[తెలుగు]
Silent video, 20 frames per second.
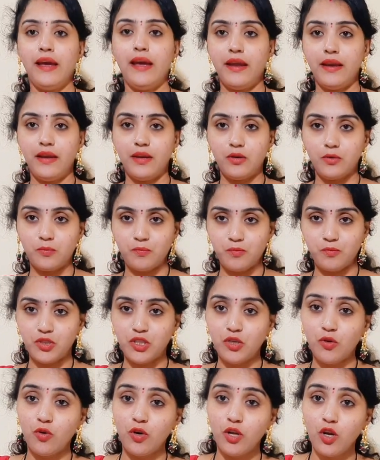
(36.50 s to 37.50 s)
అండ్
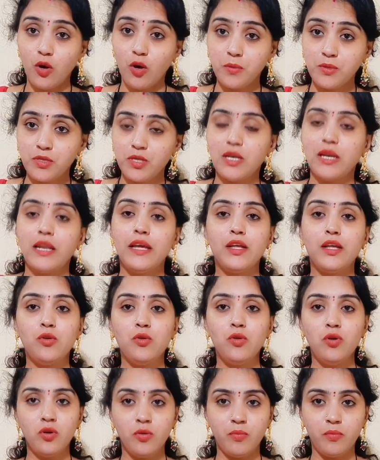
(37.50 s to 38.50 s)
సిఓడి ఆప్షన్ లేదు
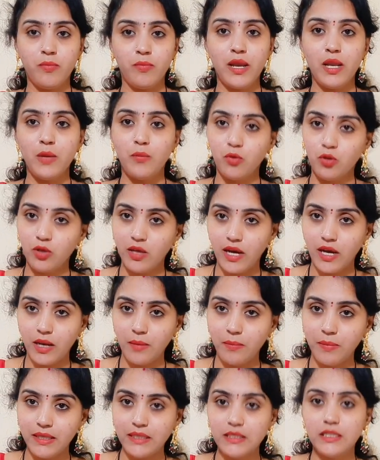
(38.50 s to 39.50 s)
మనీ ముందుగానే
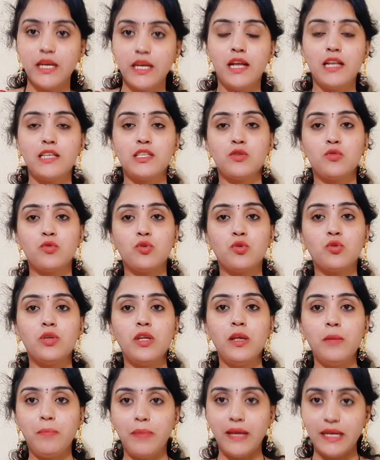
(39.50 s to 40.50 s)
పే చేయాల్సి
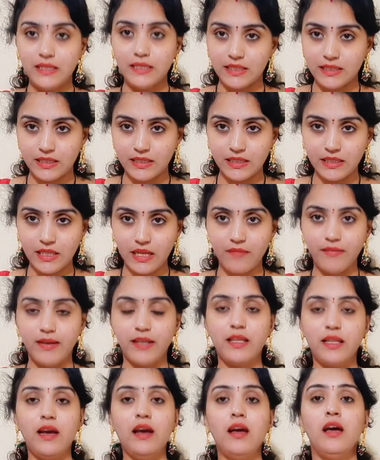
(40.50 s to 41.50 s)
ఉంటుంది పే చేసిన
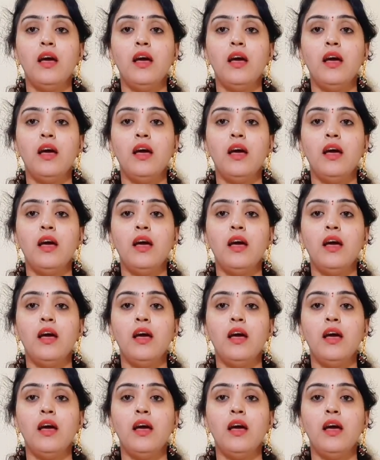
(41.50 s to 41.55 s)
తర్వాత